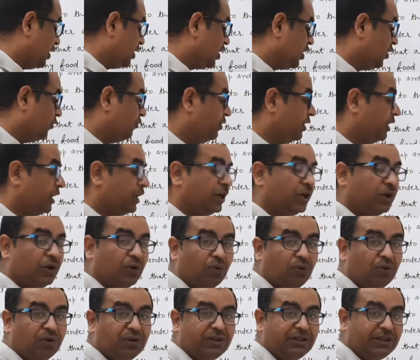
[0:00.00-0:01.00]
कवि
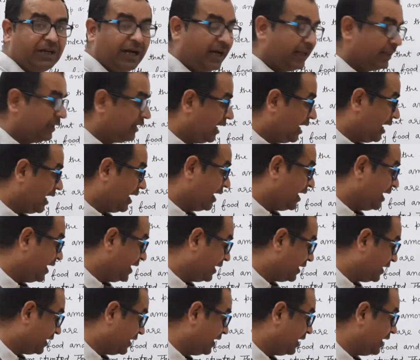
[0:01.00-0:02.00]
क्यों चाहता है
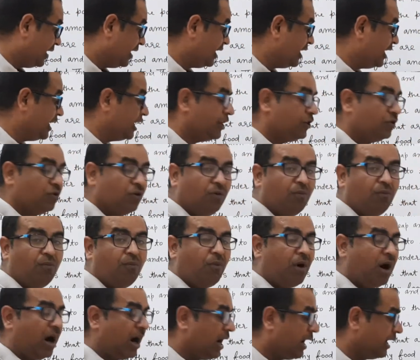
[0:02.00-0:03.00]
कि ये जो
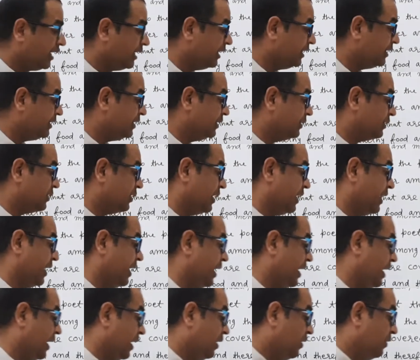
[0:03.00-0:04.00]
मानचित्र
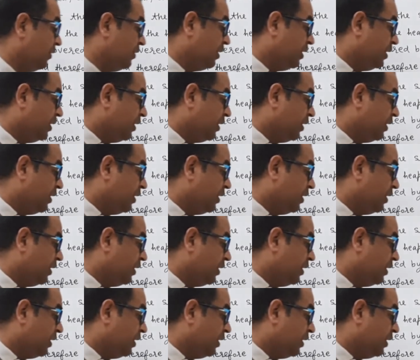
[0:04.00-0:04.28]
हैं